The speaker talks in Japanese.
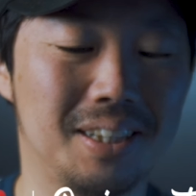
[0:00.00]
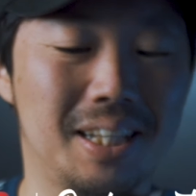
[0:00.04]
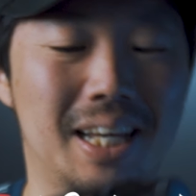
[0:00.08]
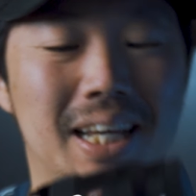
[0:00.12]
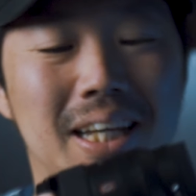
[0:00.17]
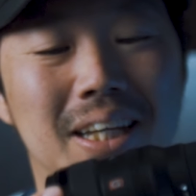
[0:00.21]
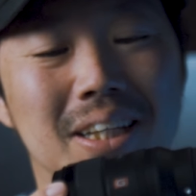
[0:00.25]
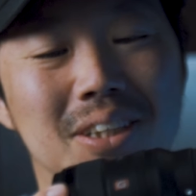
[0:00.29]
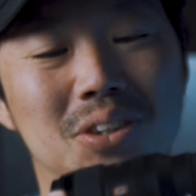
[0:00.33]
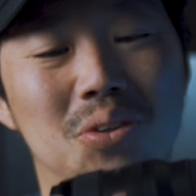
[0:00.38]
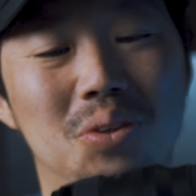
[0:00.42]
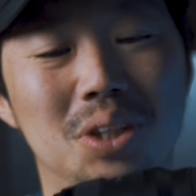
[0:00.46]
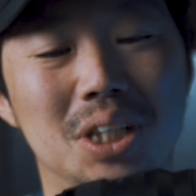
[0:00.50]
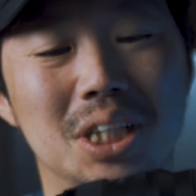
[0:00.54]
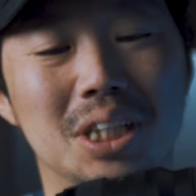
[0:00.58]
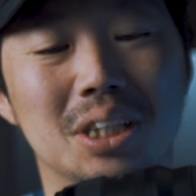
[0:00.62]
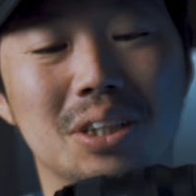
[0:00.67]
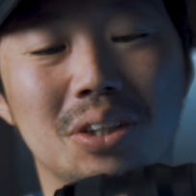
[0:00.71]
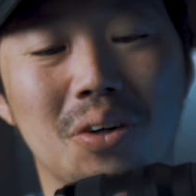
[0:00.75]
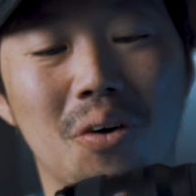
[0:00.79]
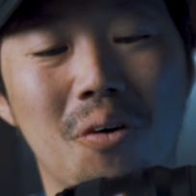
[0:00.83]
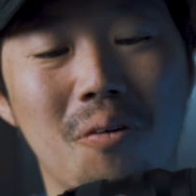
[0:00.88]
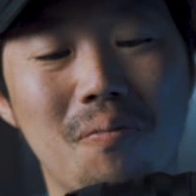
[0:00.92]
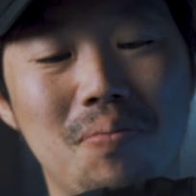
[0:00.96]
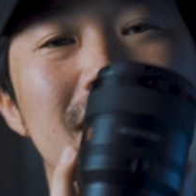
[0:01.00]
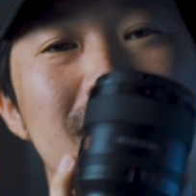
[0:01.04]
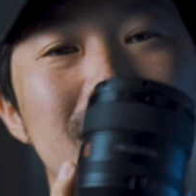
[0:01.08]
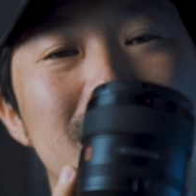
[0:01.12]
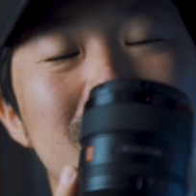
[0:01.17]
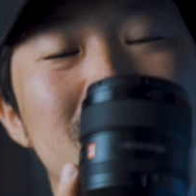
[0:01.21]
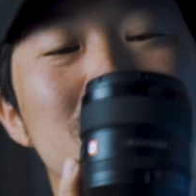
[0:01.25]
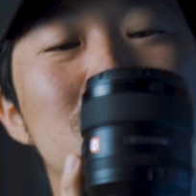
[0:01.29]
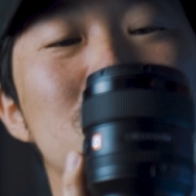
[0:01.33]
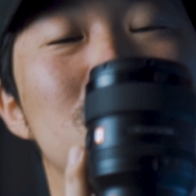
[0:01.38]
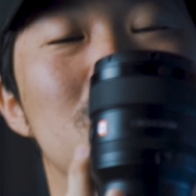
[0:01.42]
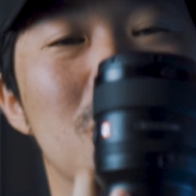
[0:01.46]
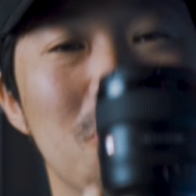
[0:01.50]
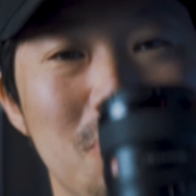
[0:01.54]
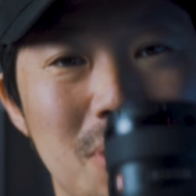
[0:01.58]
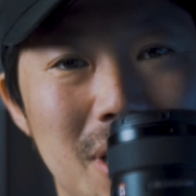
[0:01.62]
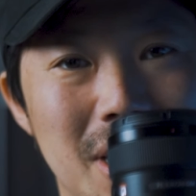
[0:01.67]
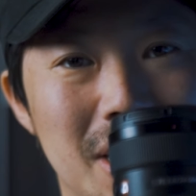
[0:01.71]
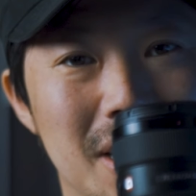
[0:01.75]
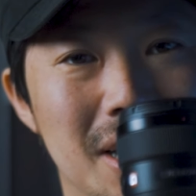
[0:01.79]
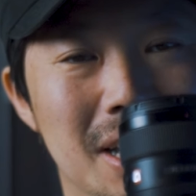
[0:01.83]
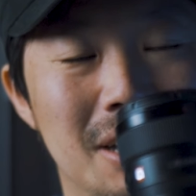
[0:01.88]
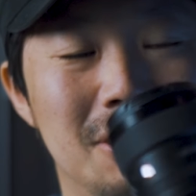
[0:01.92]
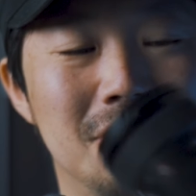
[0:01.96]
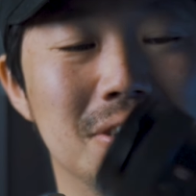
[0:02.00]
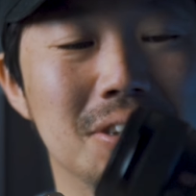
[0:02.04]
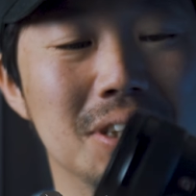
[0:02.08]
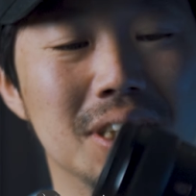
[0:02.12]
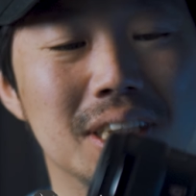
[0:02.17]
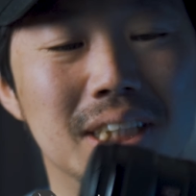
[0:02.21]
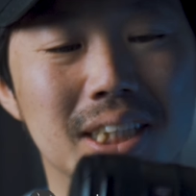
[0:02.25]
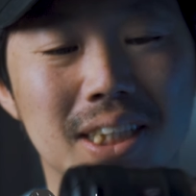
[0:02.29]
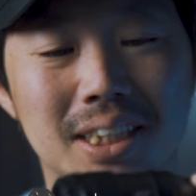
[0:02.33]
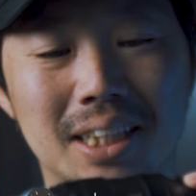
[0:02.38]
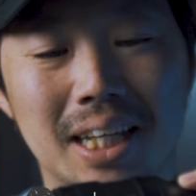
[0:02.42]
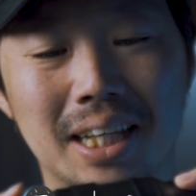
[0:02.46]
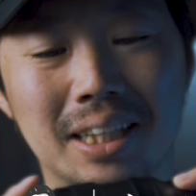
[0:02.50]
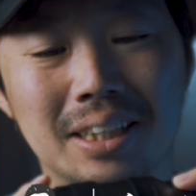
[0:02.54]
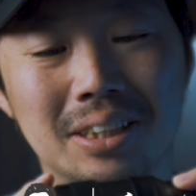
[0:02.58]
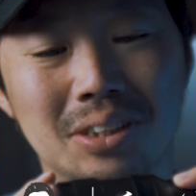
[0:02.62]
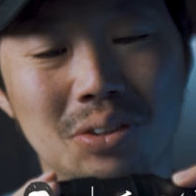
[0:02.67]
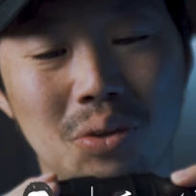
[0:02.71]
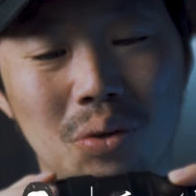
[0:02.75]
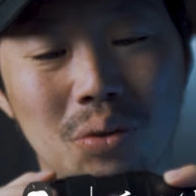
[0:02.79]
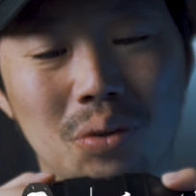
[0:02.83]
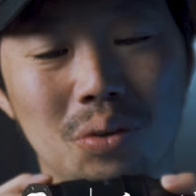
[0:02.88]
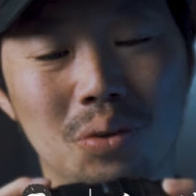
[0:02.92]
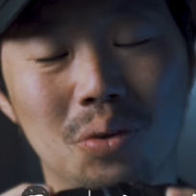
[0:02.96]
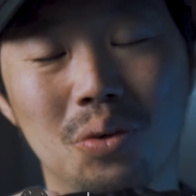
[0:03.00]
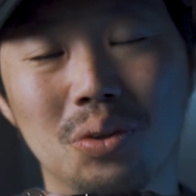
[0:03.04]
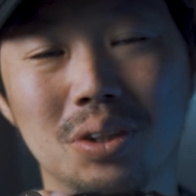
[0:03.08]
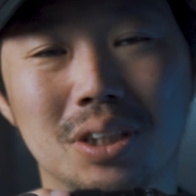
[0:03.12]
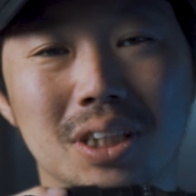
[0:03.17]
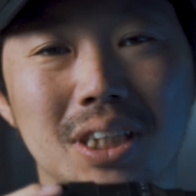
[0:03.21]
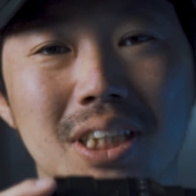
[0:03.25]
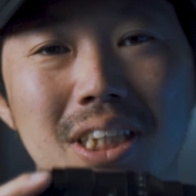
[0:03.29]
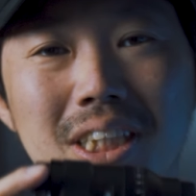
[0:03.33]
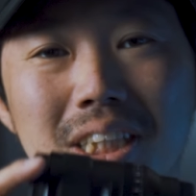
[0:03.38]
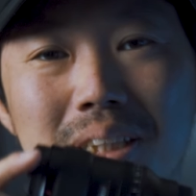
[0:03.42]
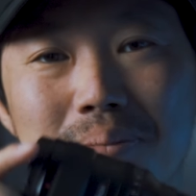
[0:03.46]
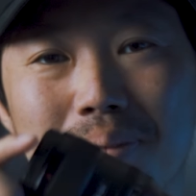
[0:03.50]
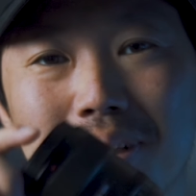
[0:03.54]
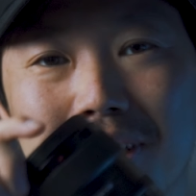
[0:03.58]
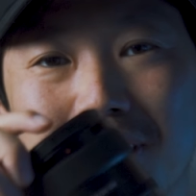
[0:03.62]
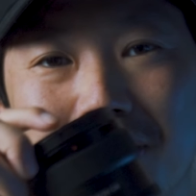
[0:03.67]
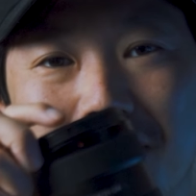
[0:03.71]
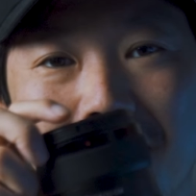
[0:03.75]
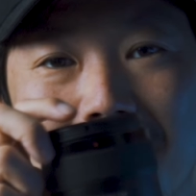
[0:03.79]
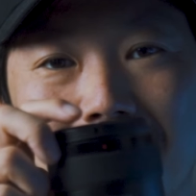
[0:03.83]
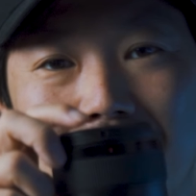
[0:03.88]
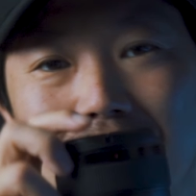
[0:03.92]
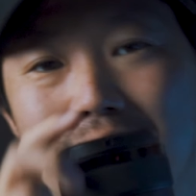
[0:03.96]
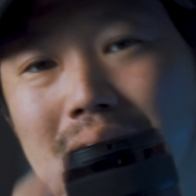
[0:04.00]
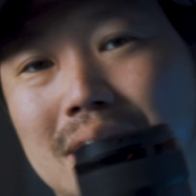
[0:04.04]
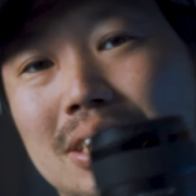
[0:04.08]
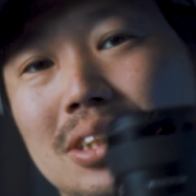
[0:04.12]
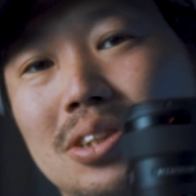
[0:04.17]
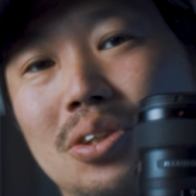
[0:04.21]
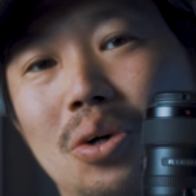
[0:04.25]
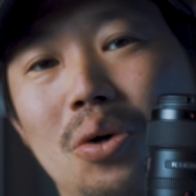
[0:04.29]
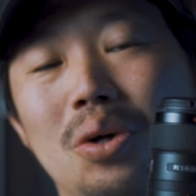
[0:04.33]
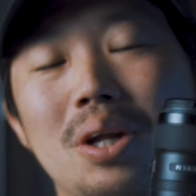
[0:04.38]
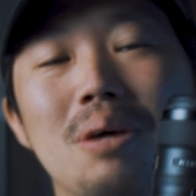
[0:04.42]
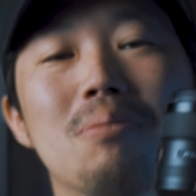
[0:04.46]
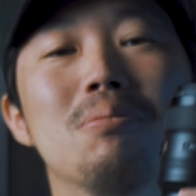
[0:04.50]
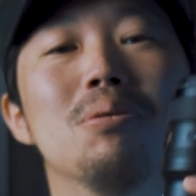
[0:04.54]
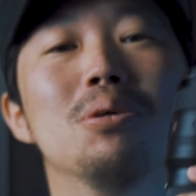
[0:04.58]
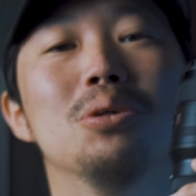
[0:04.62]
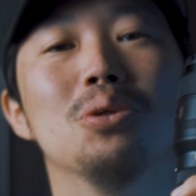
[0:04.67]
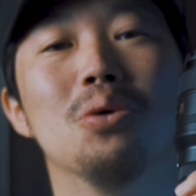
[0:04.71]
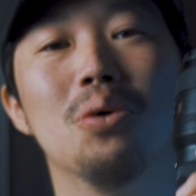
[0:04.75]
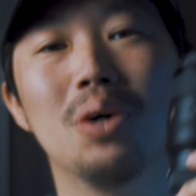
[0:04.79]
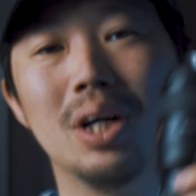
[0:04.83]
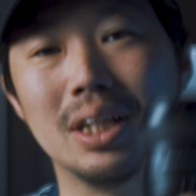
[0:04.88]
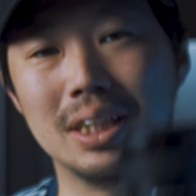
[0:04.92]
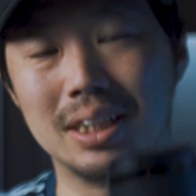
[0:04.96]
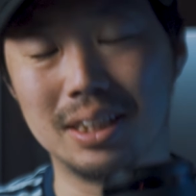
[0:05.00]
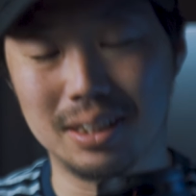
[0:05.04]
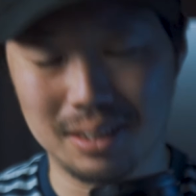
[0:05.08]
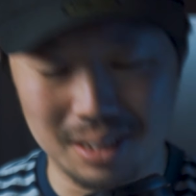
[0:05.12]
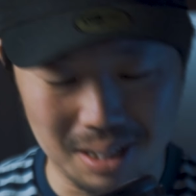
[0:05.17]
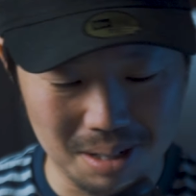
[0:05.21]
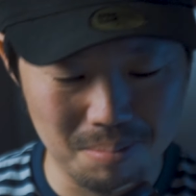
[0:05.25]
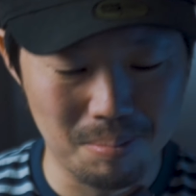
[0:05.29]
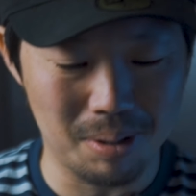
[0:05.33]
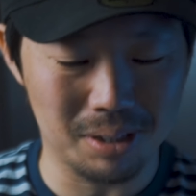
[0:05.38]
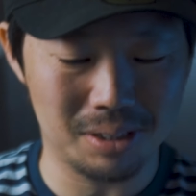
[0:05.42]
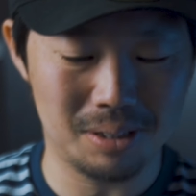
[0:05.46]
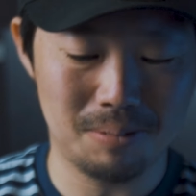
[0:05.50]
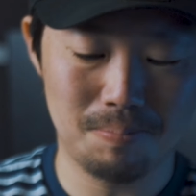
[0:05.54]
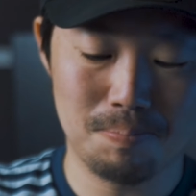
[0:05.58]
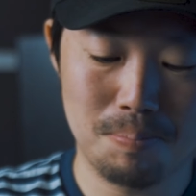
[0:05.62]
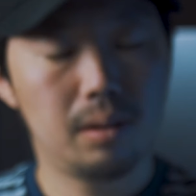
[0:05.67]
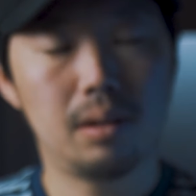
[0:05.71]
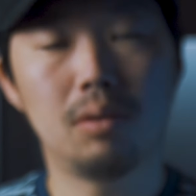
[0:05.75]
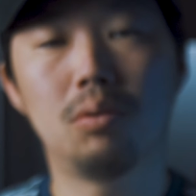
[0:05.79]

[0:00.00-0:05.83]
えー、ソニーの 24mmF1.4 の G マスターレンズのレビュー動画になります。